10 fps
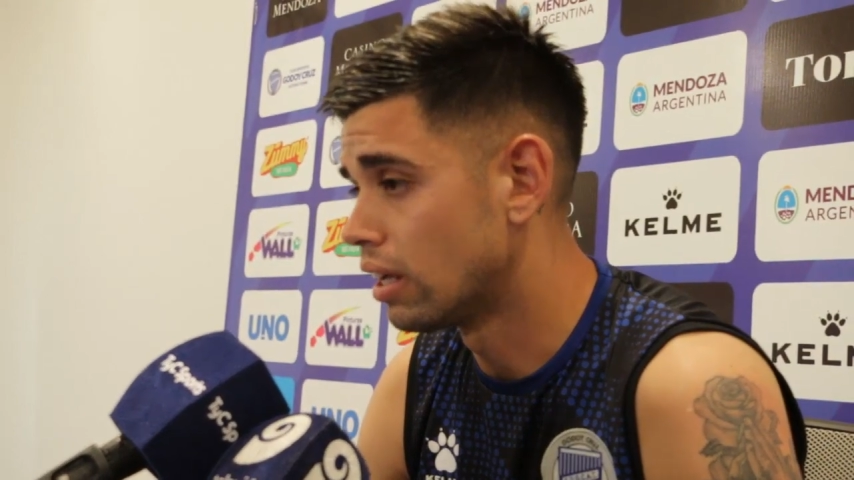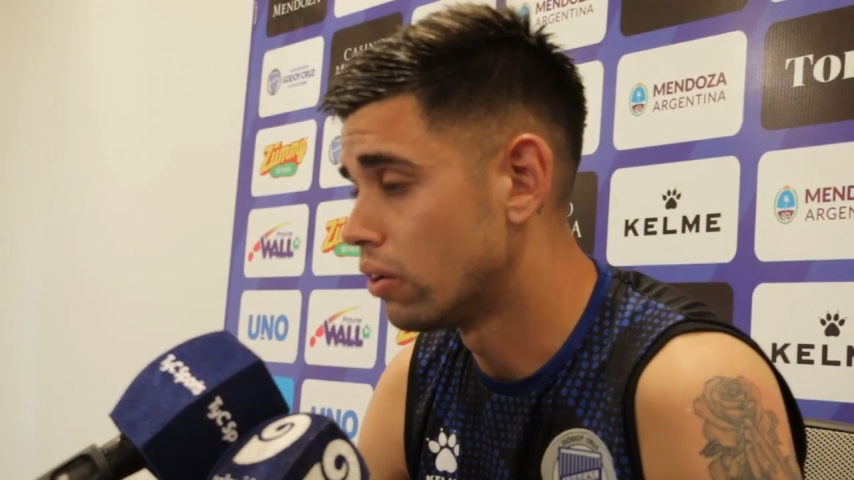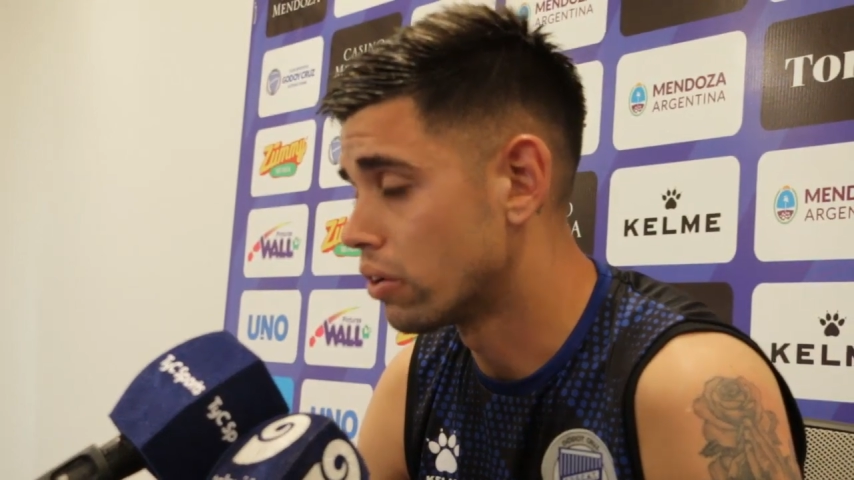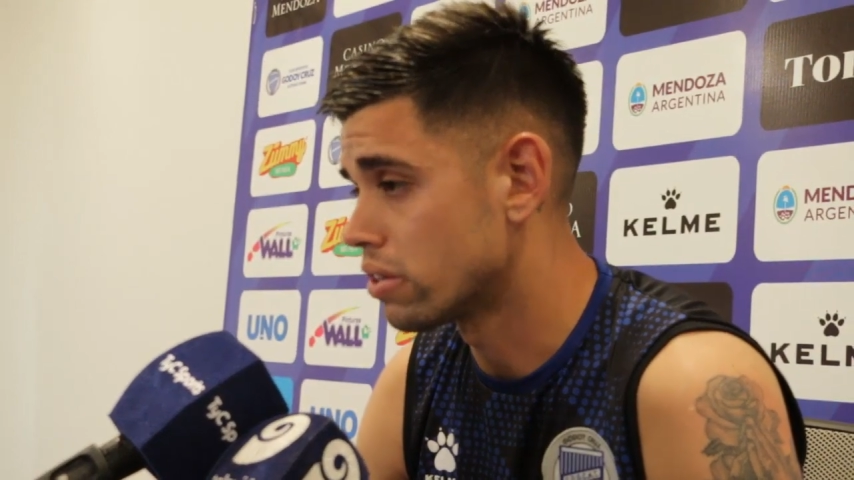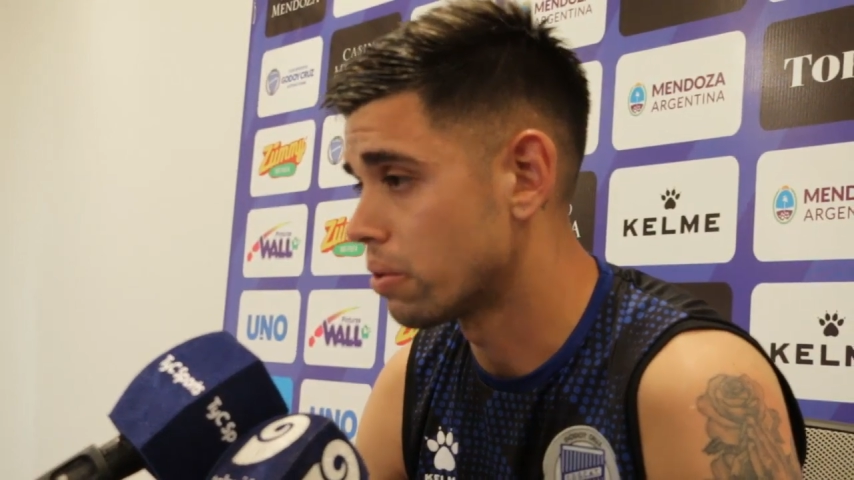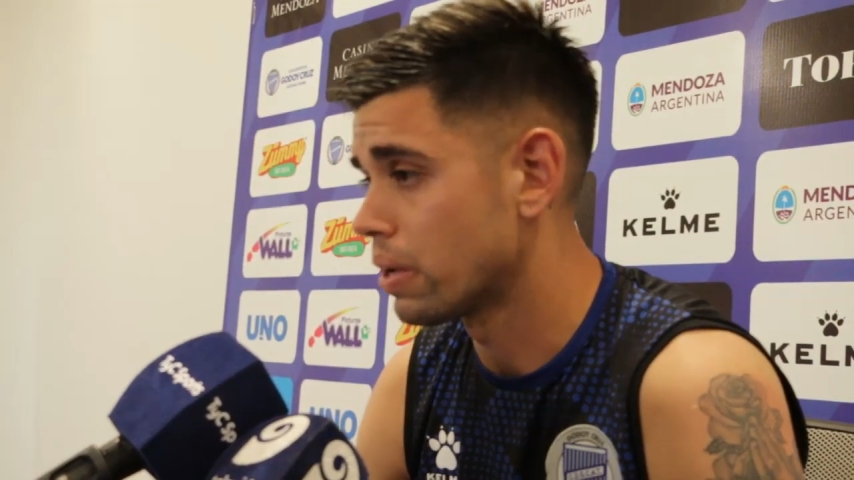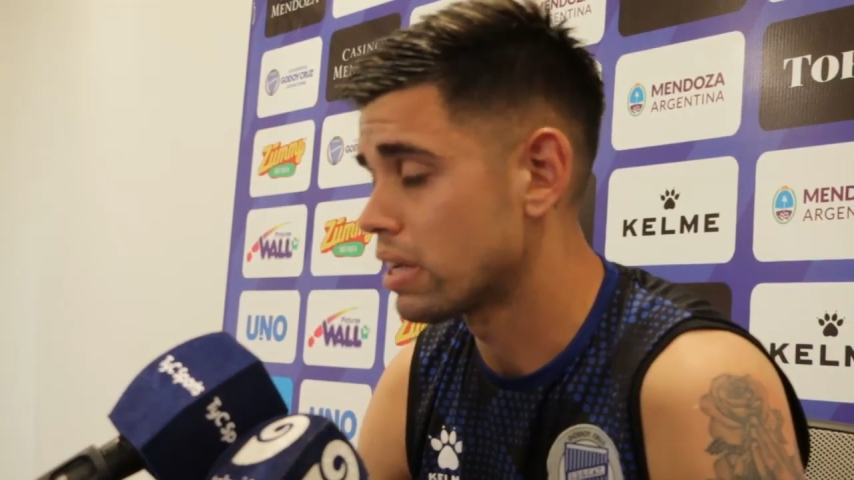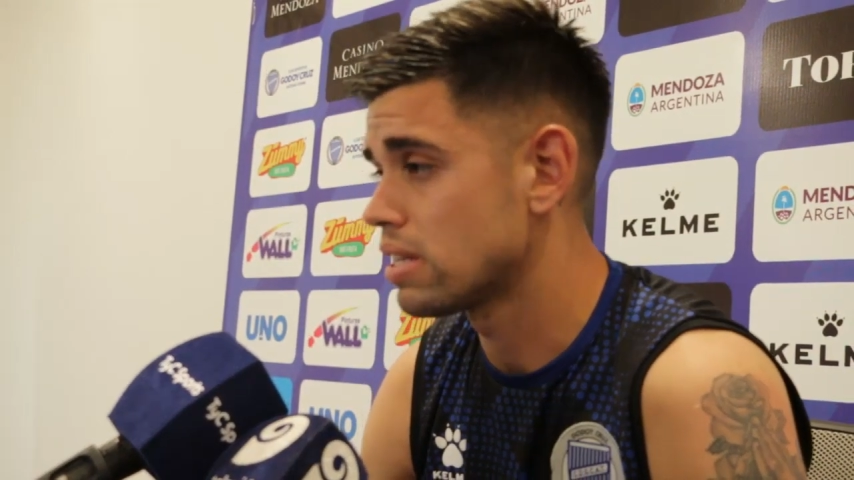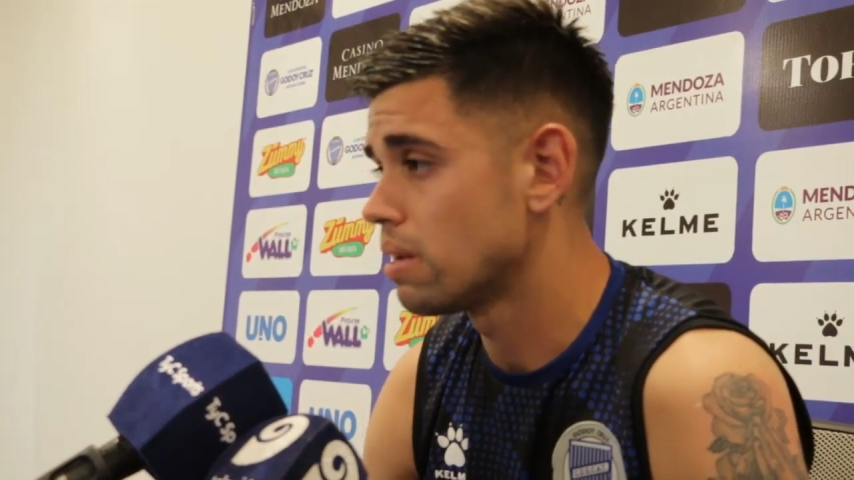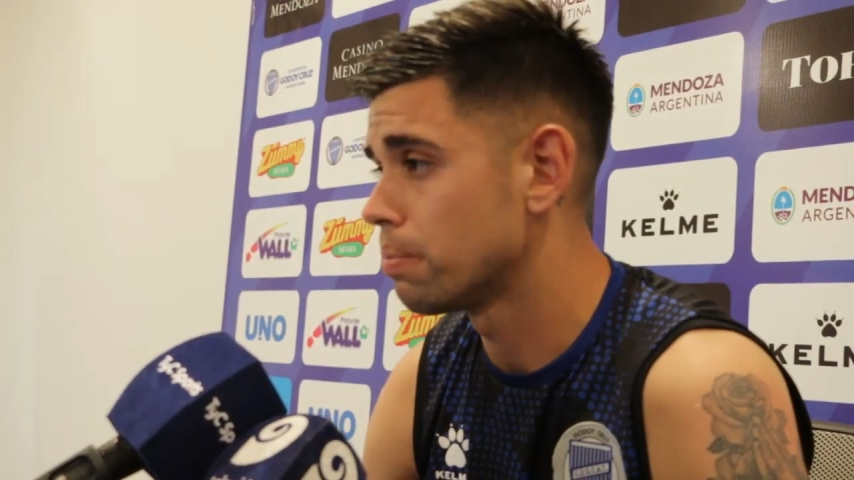lo que se juega
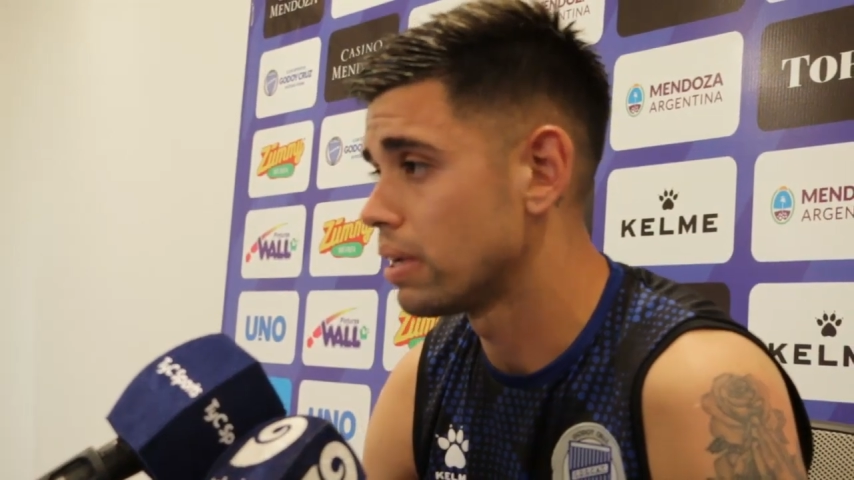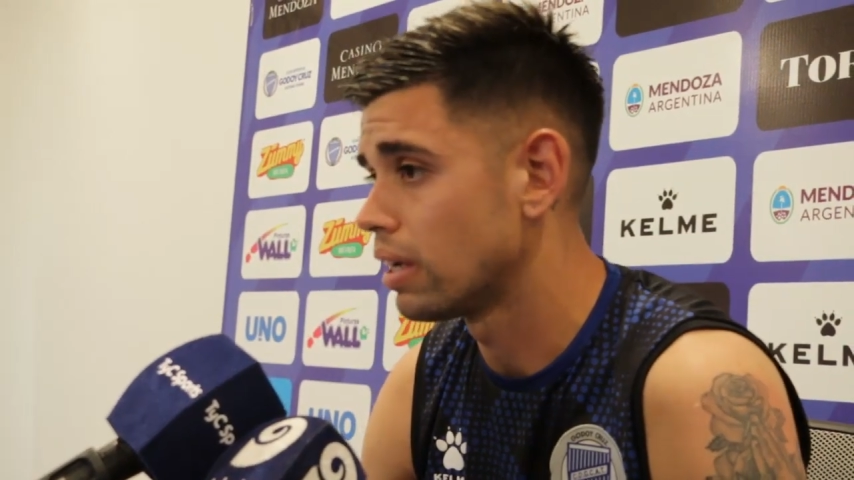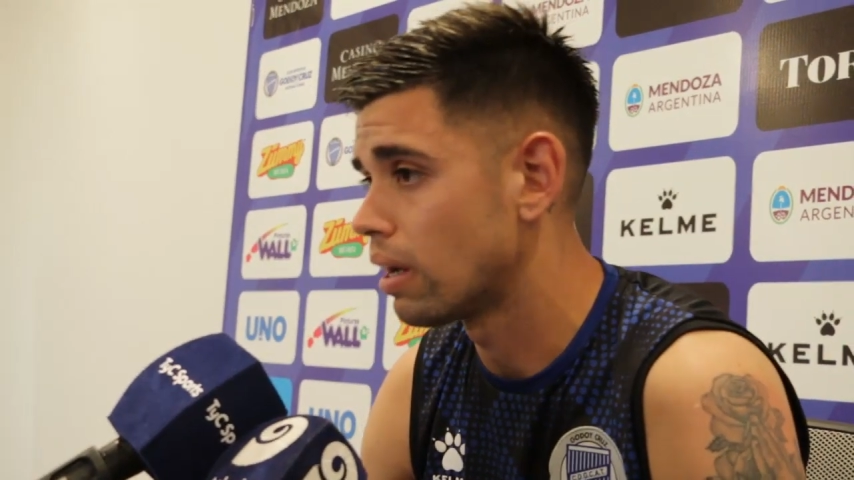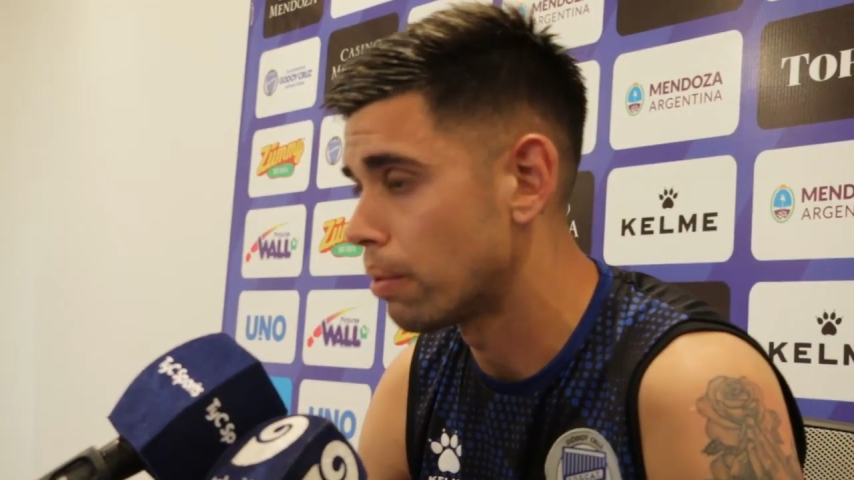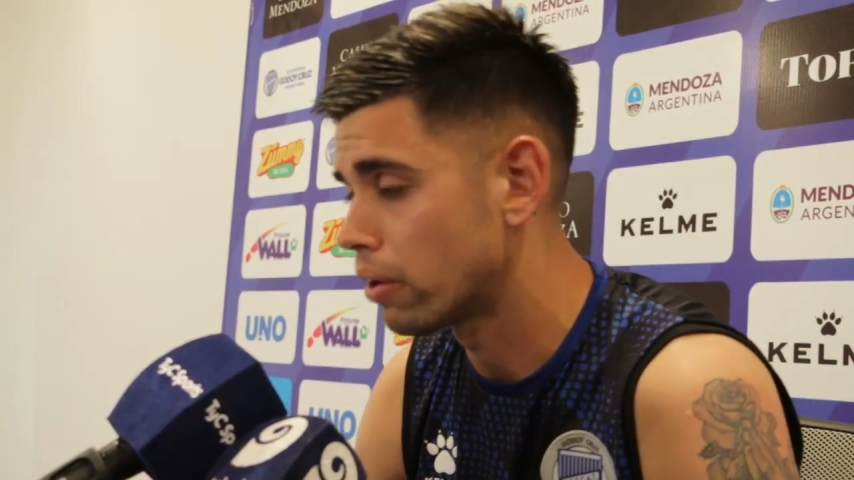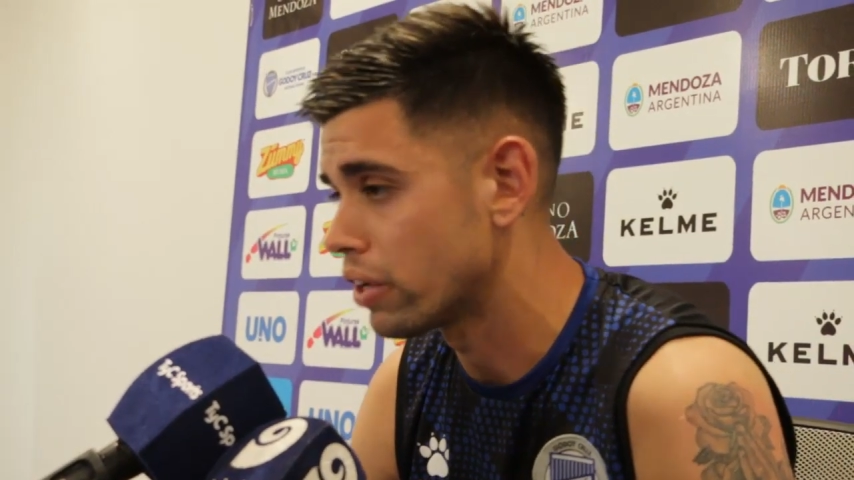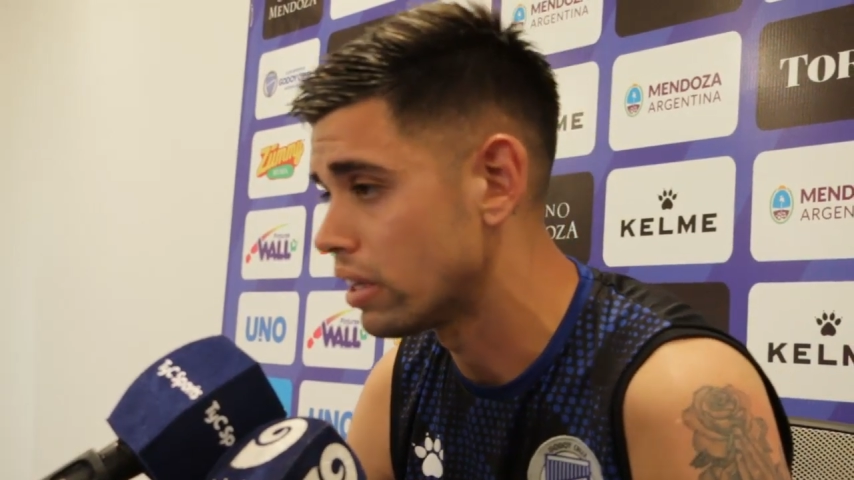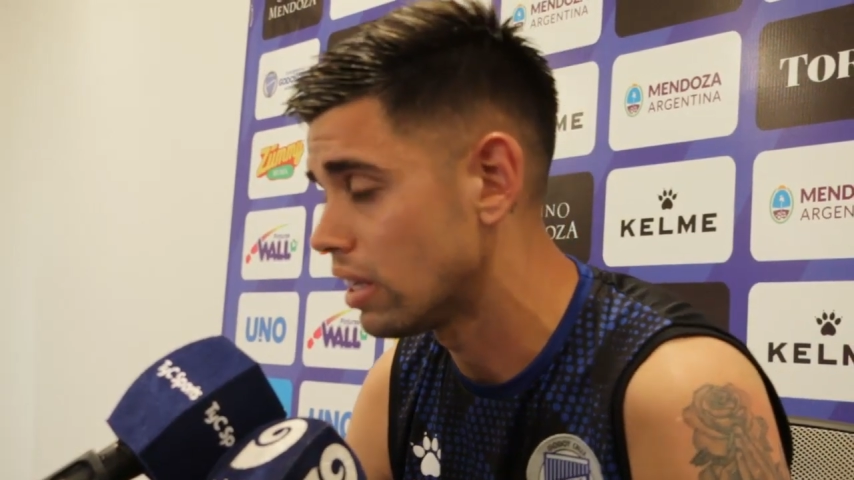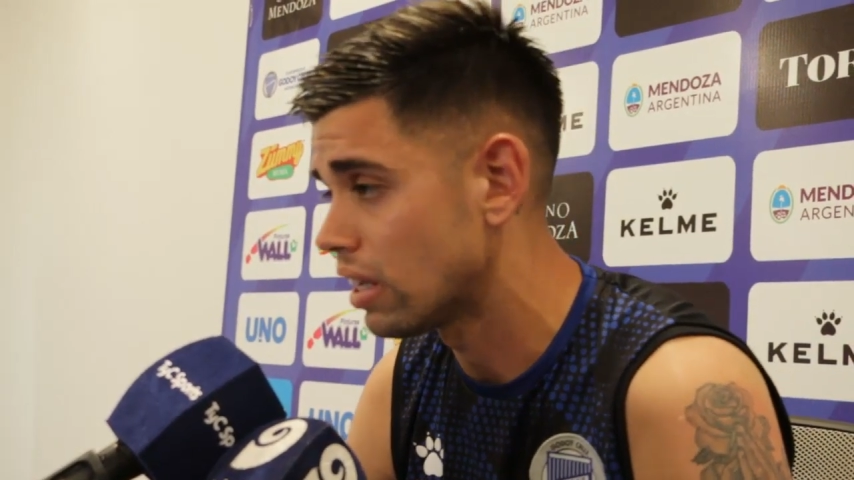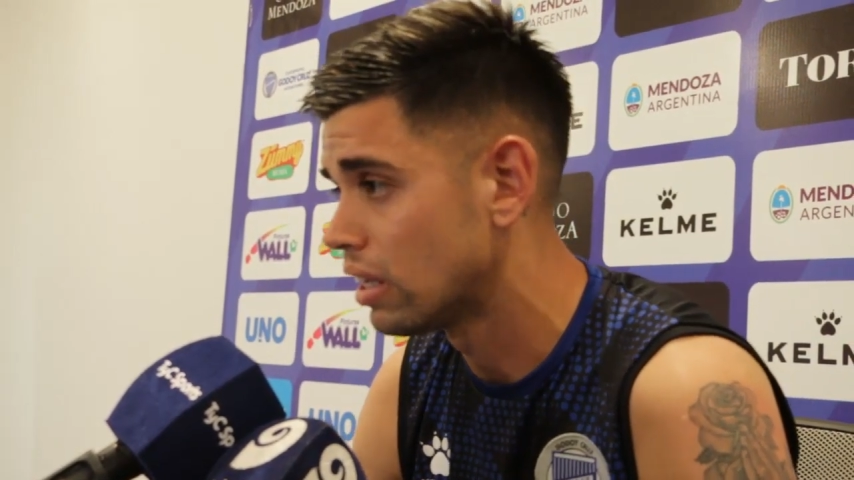siempre, capaz que hoy
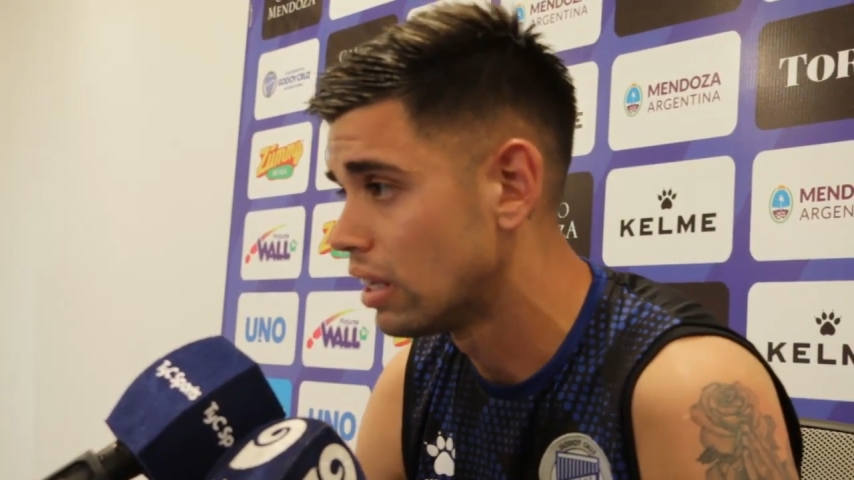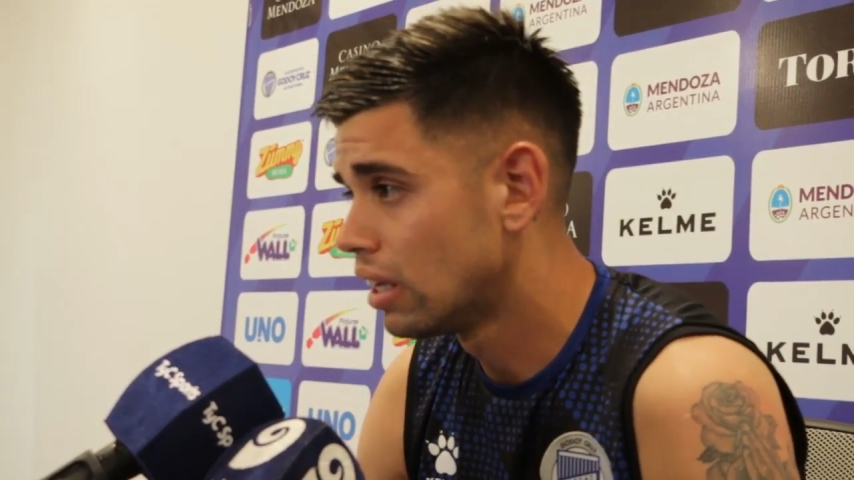en día